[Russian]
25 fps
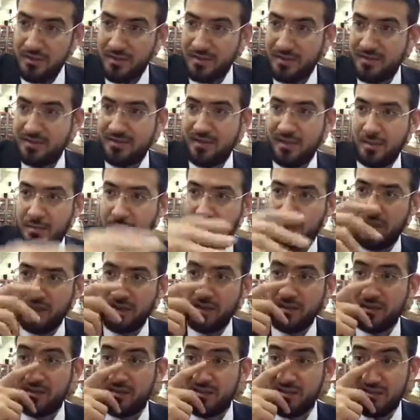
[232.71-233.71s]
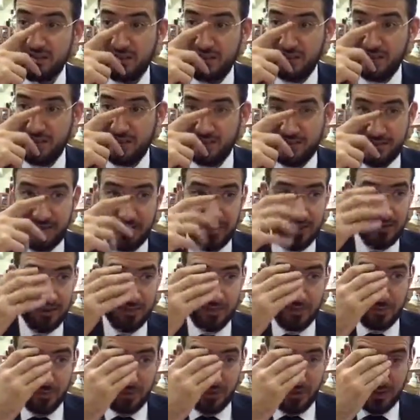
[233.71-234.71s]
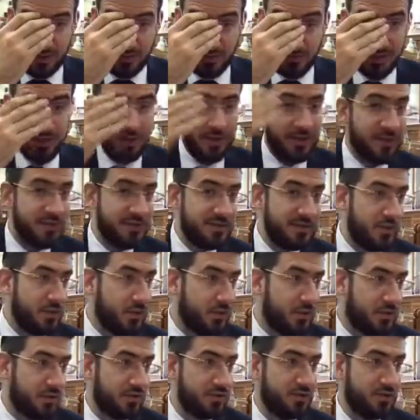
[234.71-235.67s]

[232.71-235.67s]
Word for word: на столбах для тени, чтобы это как козырек.